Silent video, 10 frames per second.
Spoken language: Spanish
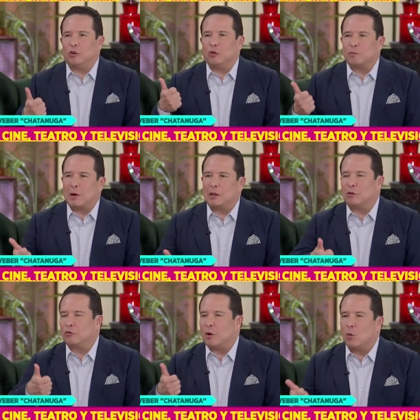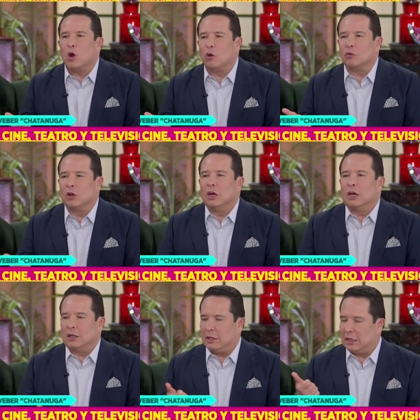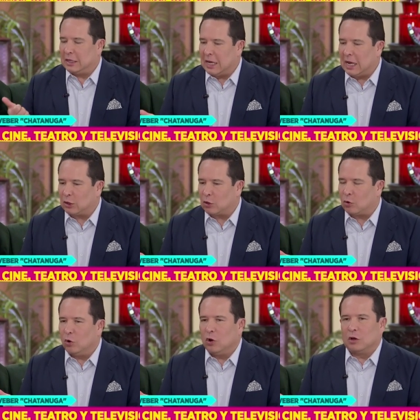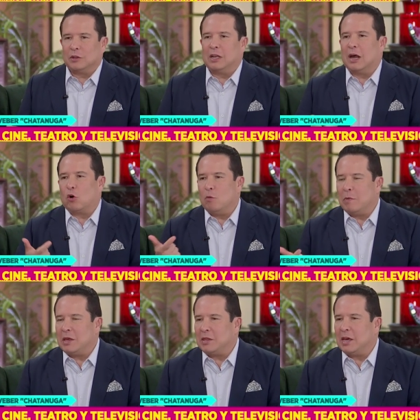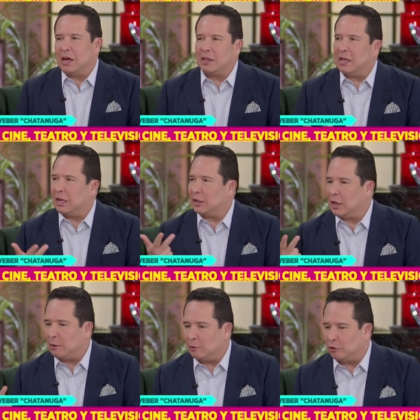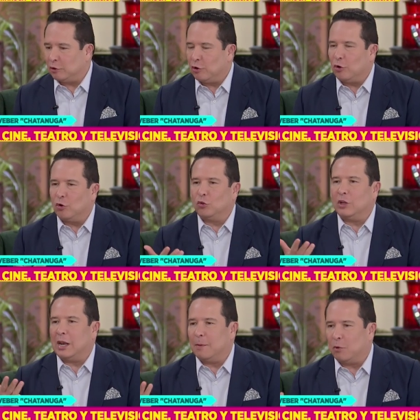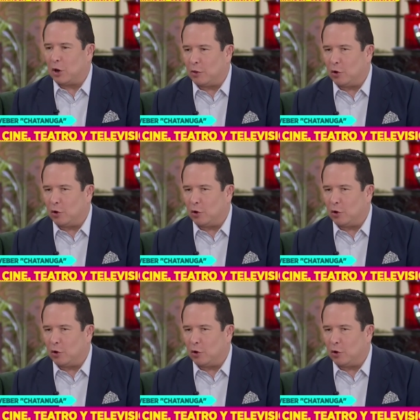los padres, los abuelos del teatro, de la comedia, de la televisión, de la época de